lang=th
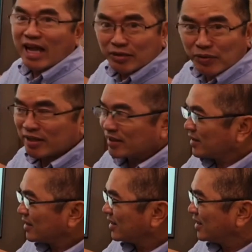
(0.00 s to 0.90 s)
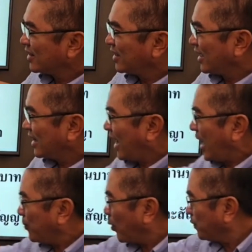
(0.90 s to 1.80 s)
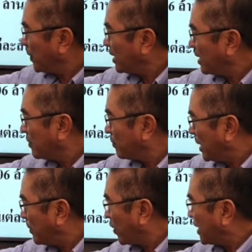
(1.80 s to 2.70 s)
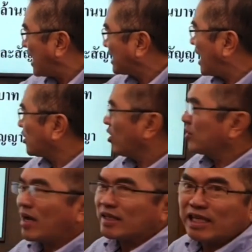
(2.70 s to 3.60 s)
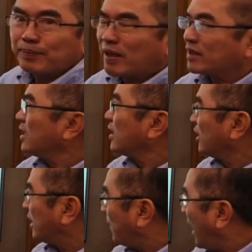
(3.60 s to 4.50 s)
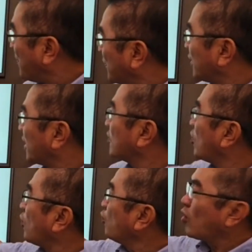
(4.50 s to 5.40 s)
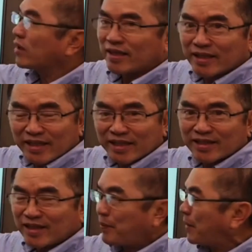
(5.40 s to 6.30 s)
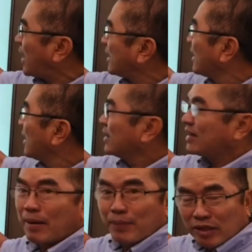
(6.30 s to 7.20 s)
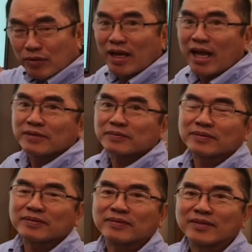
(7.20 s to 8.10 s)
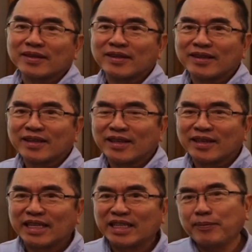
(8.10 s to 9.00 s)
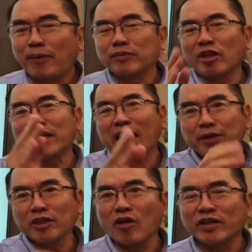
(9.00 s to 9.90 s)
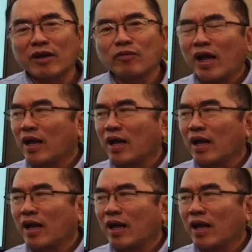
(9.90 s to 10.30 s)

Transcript: ด้วย และผลมีมีผลงานการก่อสร้างคิดเป็น 15%ของวงเงินนี้ก็ประมาณ 3,000 กว่าล้าน สิ่งที่ผมต้องถามพี่น้องนะครับว่า